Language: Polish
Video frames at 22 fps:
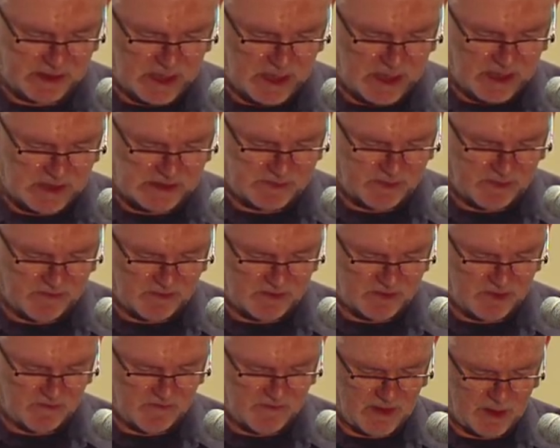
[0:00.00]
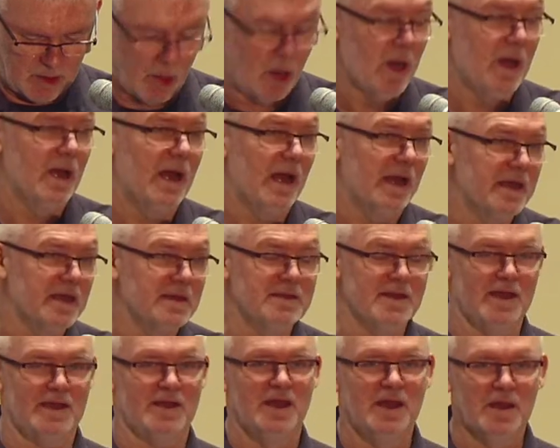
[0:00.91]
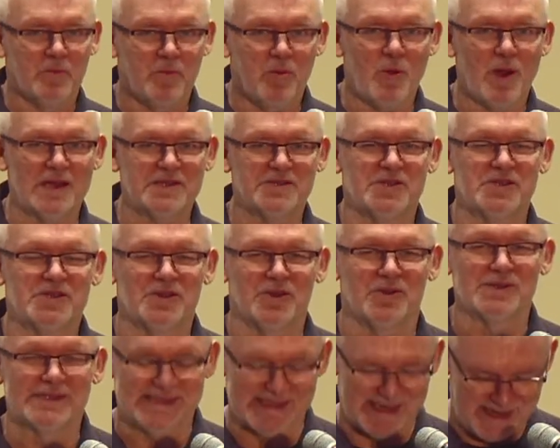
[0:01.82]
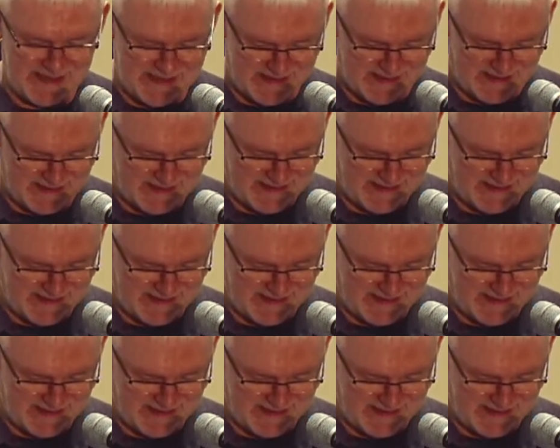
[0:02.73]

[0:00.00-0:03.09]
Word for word: spowodowało, a jednak płaci tą cenę.